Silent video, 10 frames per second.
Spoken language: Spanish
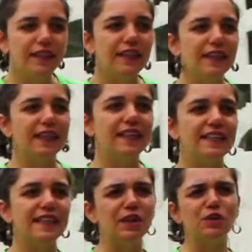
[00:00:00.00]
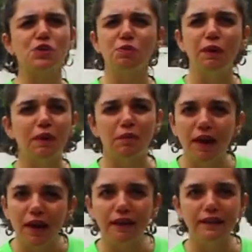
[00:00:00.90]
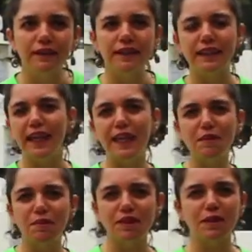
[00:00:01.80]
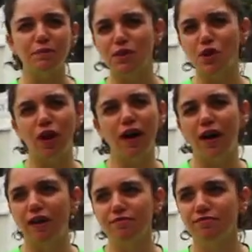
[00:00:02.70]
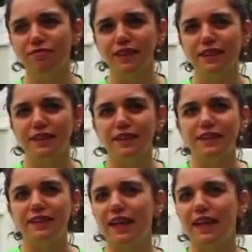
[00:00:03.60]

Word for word: eh, salió súper bien y de ahí en más empezó a,